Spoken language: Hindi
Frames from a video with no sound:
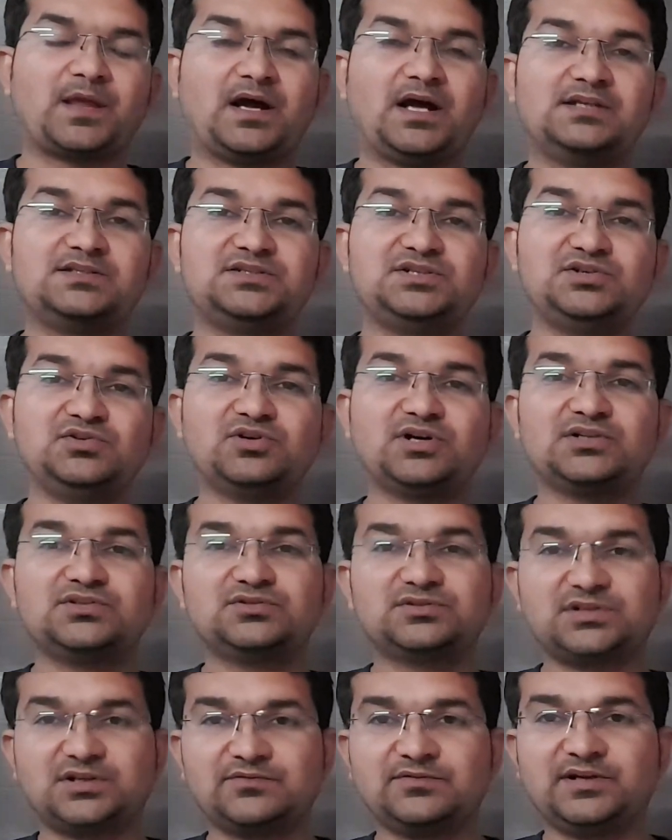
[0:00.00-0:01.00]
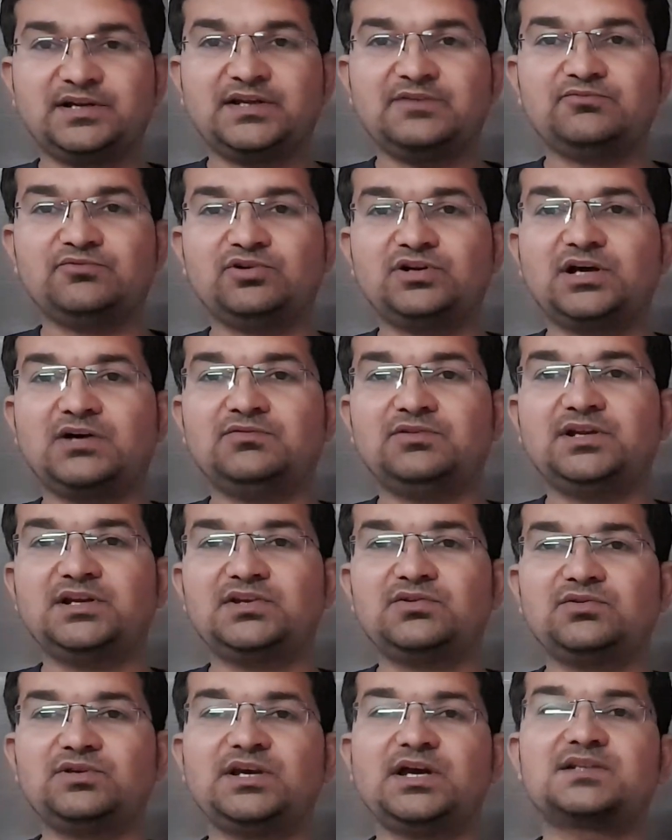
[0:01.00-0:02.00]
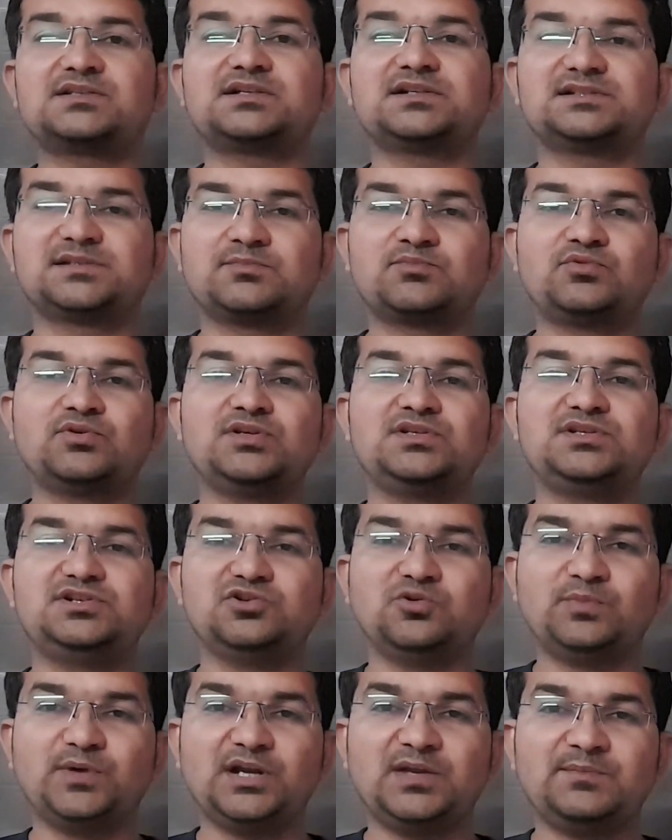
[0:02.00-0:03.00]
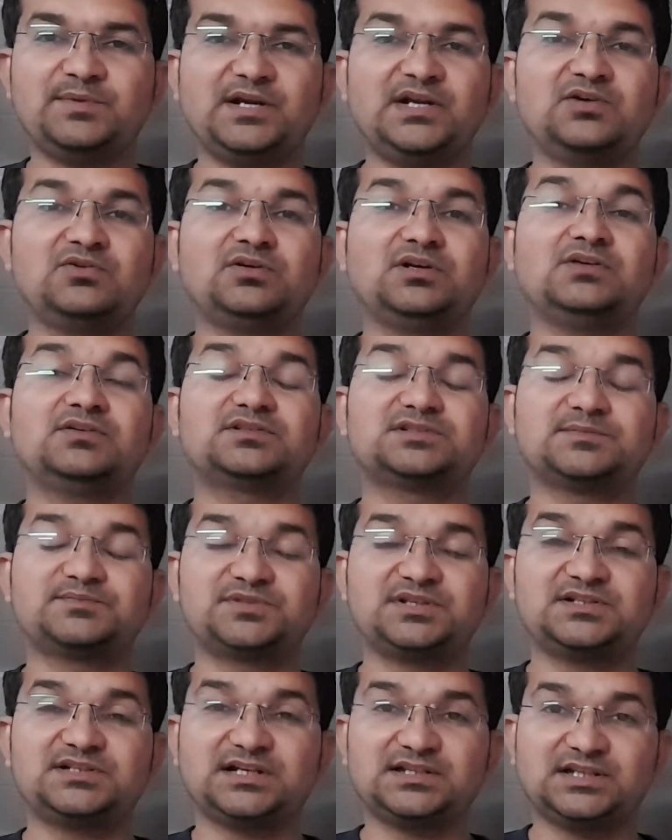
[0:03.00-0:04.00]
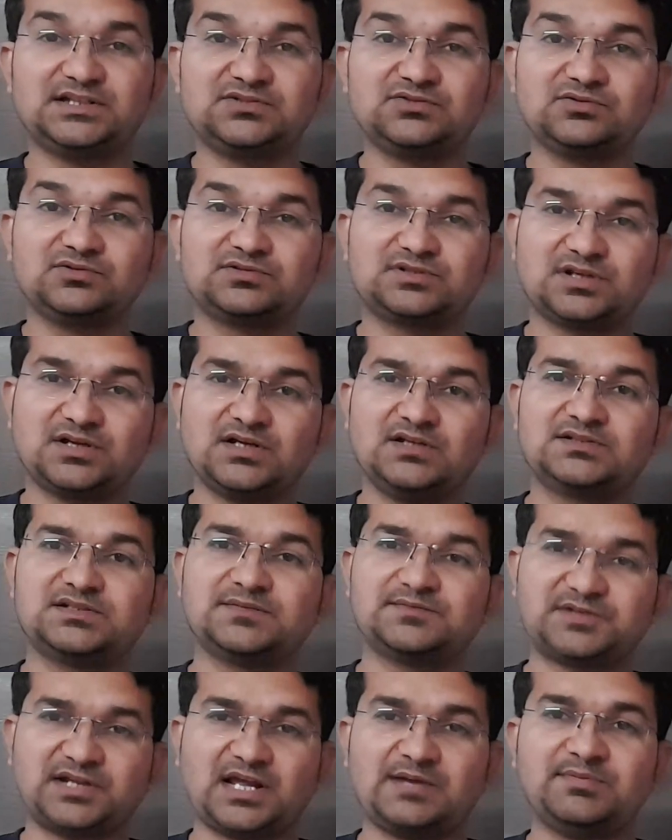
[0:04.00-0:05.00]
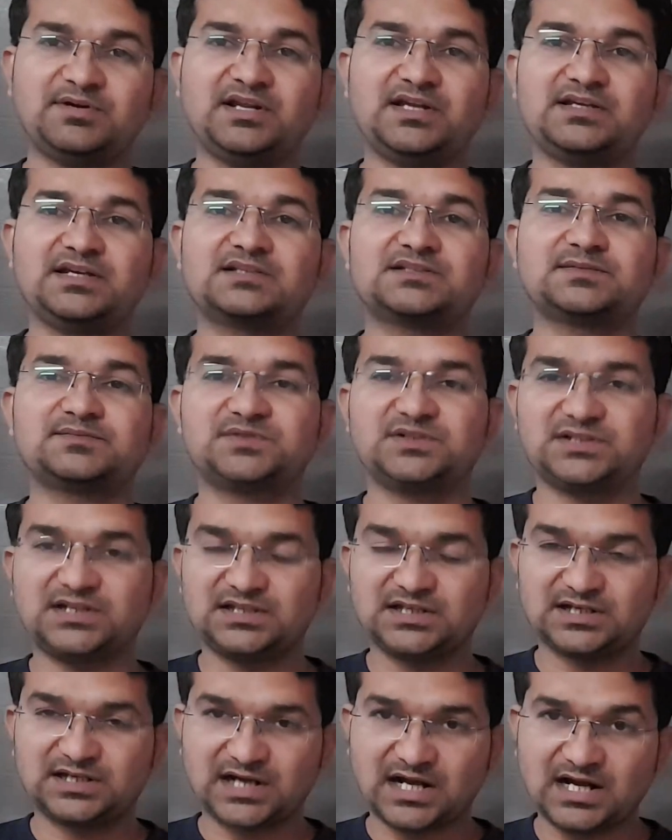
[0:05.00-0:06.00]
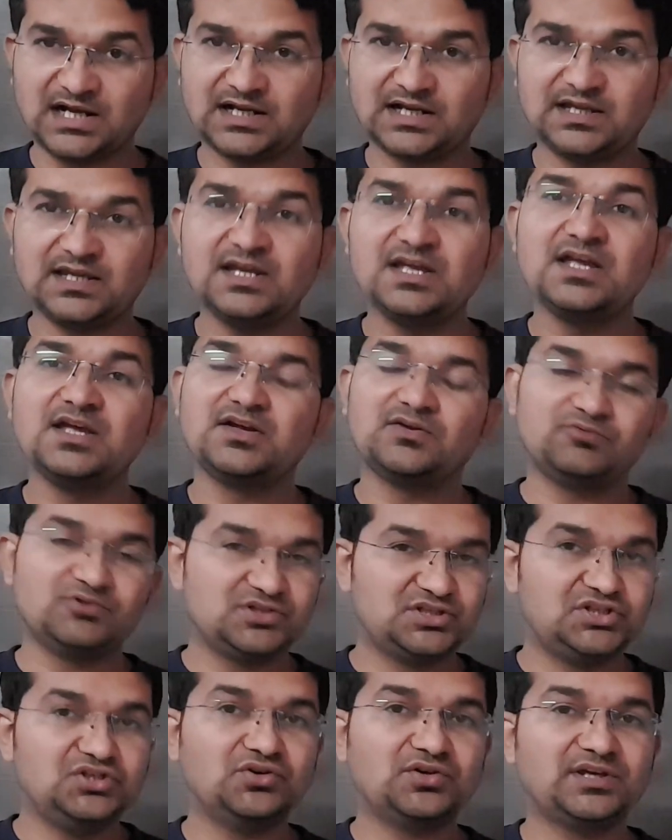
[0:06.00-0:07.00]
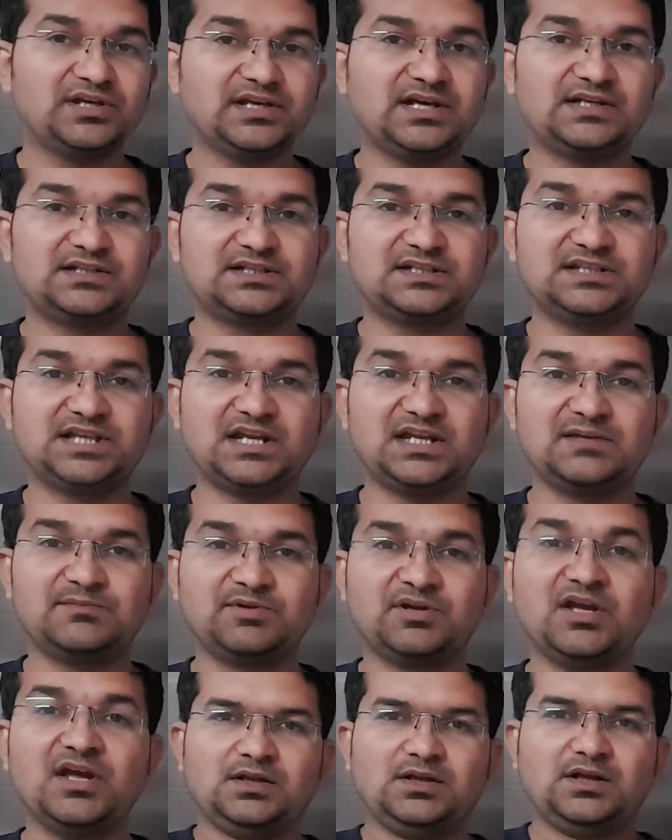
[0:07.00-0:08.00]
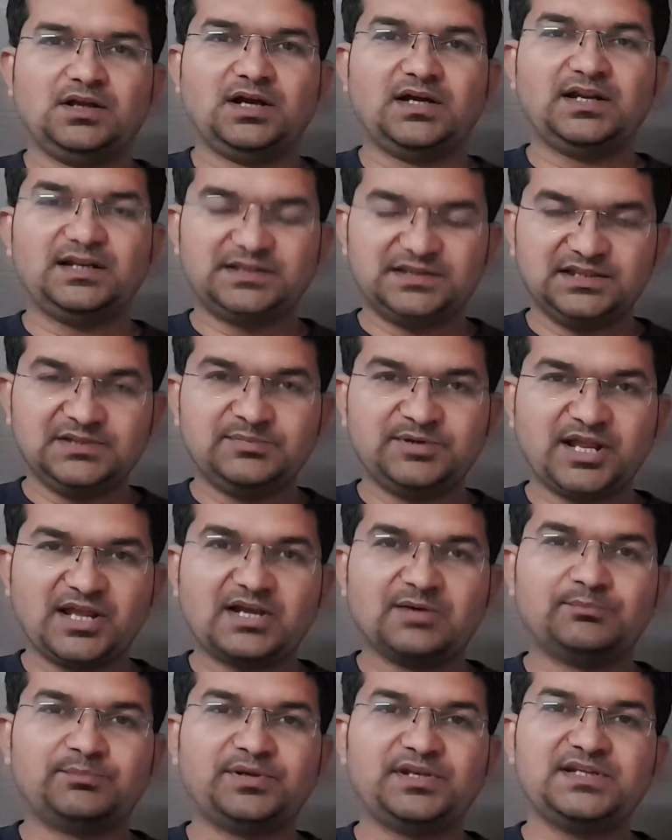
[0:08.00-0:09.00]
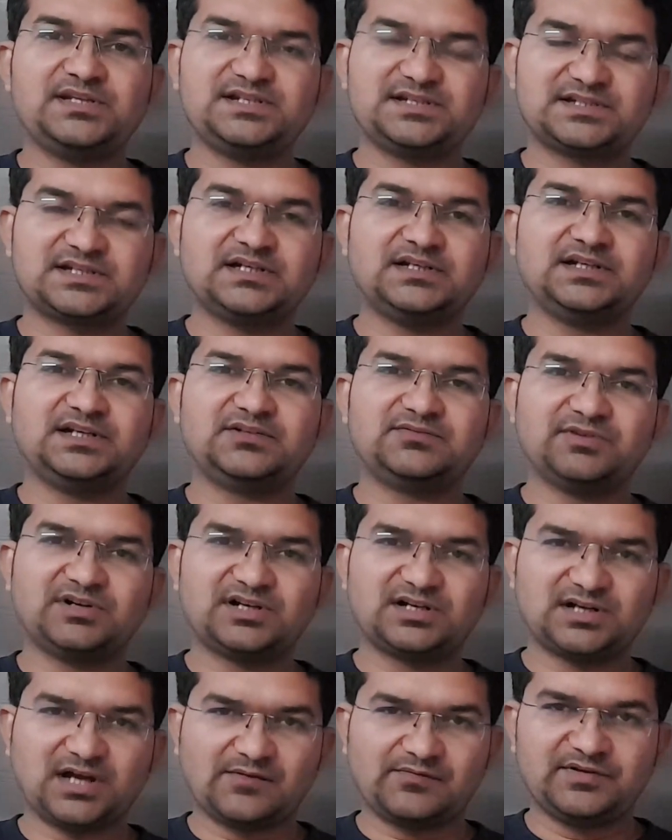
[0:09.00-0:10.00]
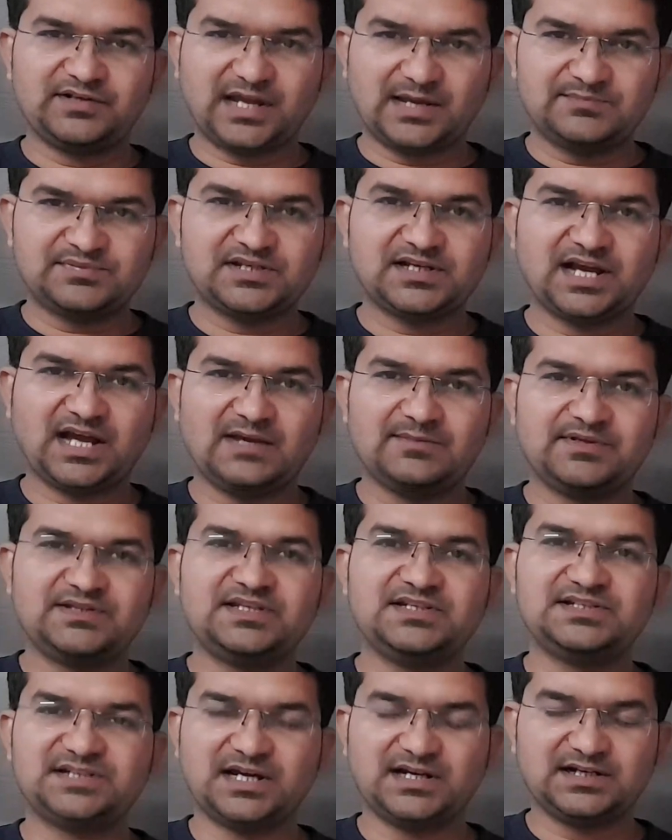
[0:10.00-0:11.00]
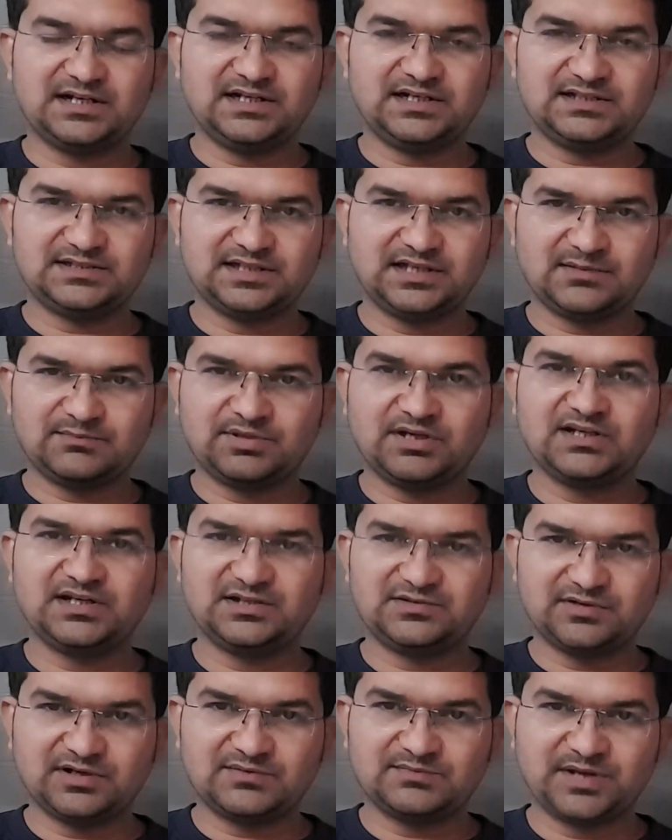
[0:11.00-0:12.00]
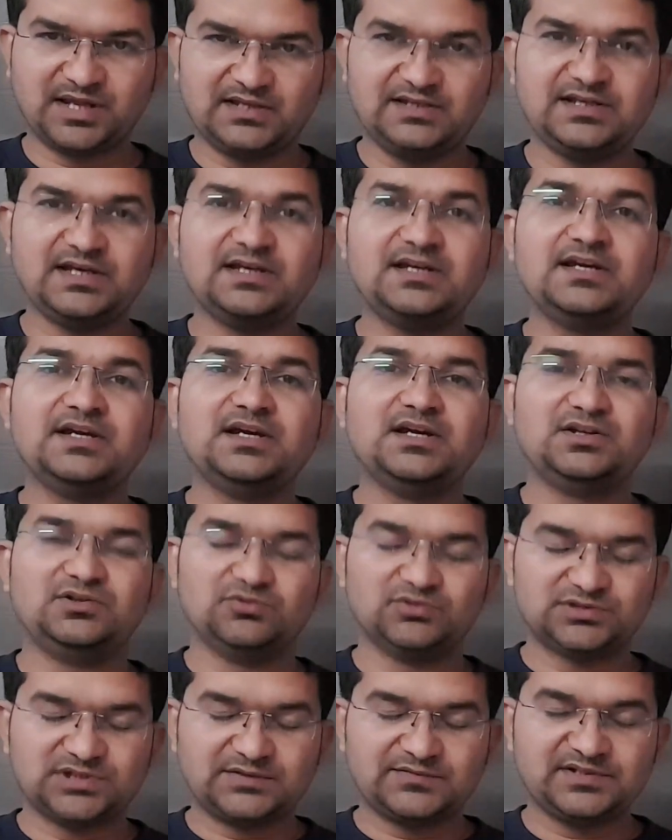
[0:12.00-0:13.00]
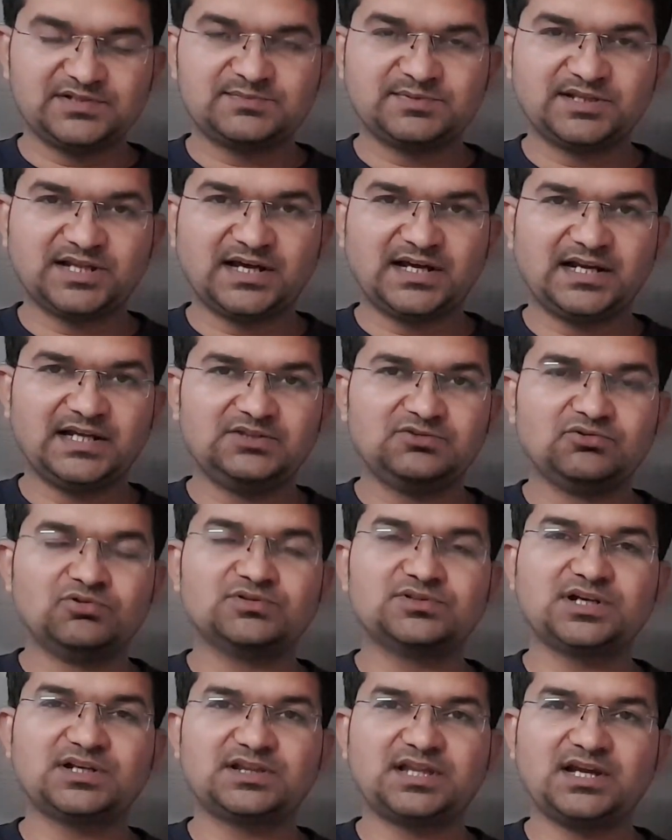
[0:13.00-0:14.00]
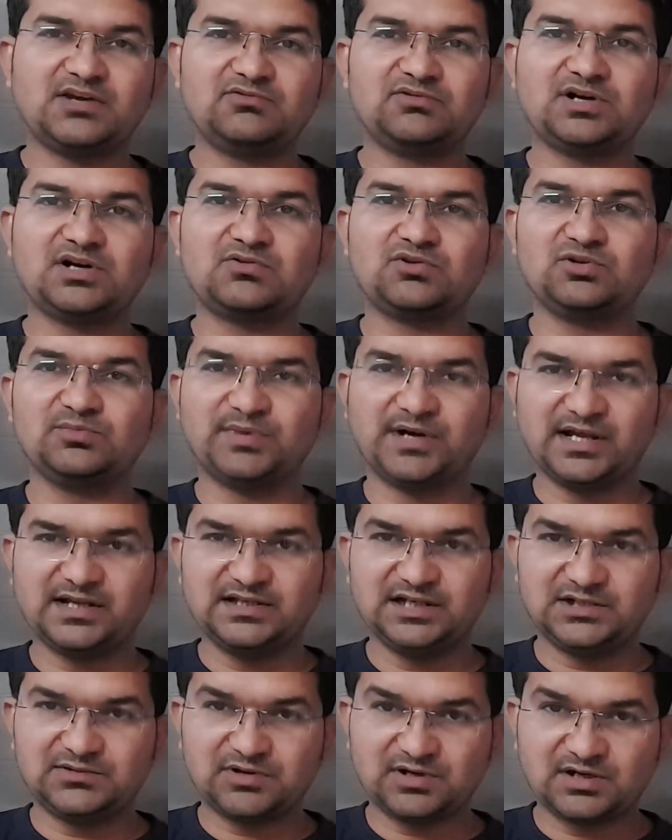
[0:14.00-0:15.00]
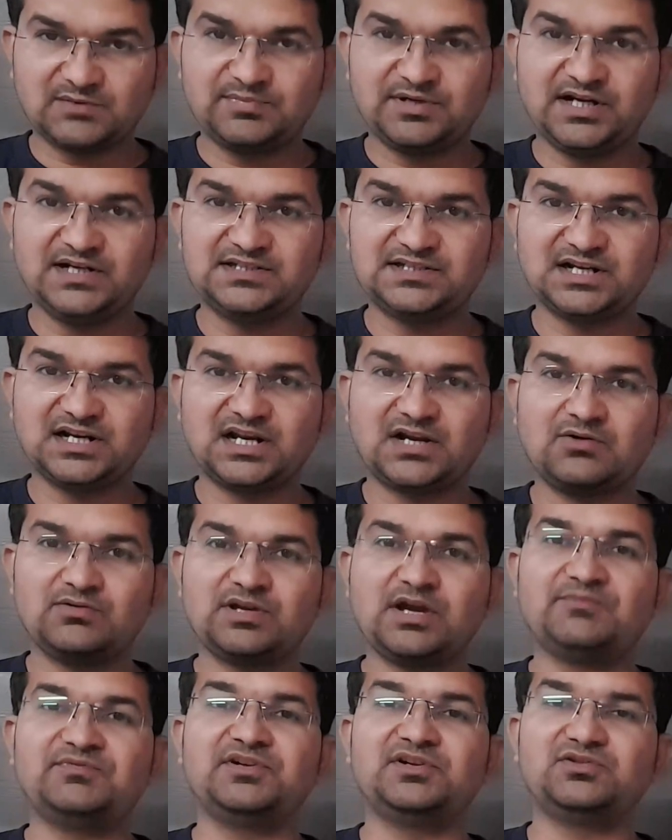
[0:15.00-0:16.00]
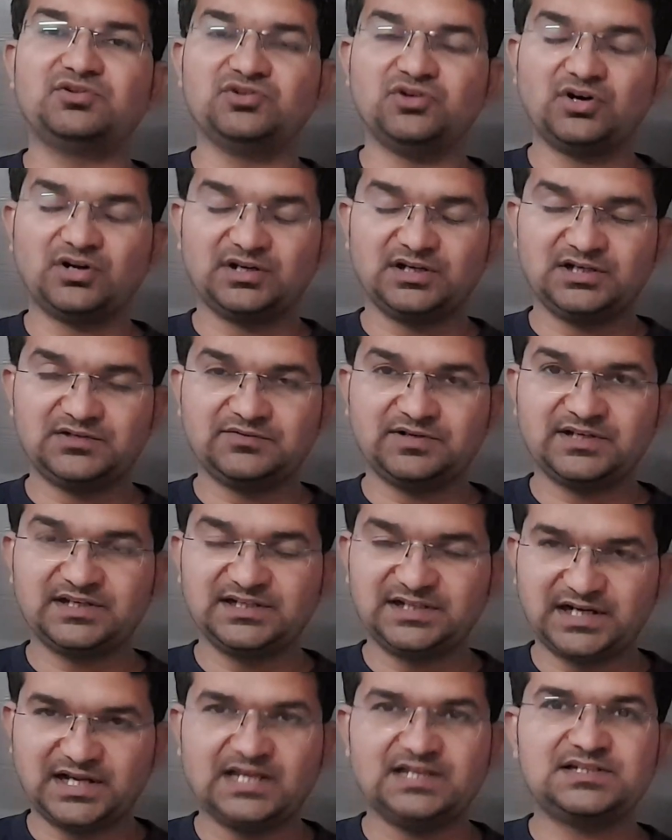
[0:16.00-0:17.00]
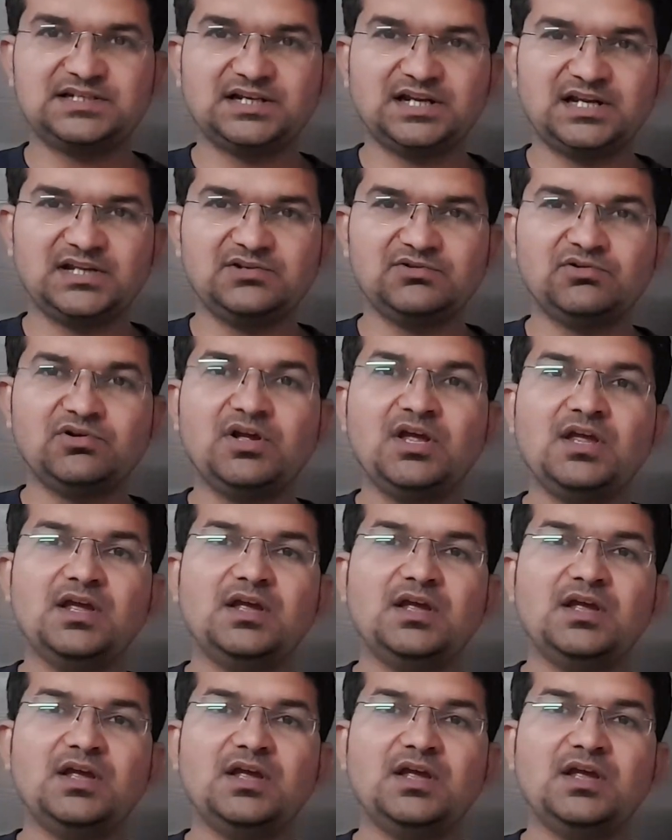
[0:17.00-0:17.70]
आज जियो का जो सर्वर है वो डाउन है क्योंकि आजकल सब कोई जियो पे डिपेंड हो गए और सबसे ज़्यादा जो सब्सक्राइबर uh, हैं या सबसे ज़्यादा ग्राहक हैं वो जियो के हैं आज की तारीख में अगर इतनी बड़ी कंपनी जिसका नेटवर्क काफ़ी टाइम से गायब है तीन चार घंटे से लगभग नेटवर्क नहीं है नो सर्विस बता रहा है तो हो सकता है उनका कोई बड़ा नेटवर्क अपडेट चल रहा हो या फिर कोई और नेटवर्क की ट्रायल चल रही हो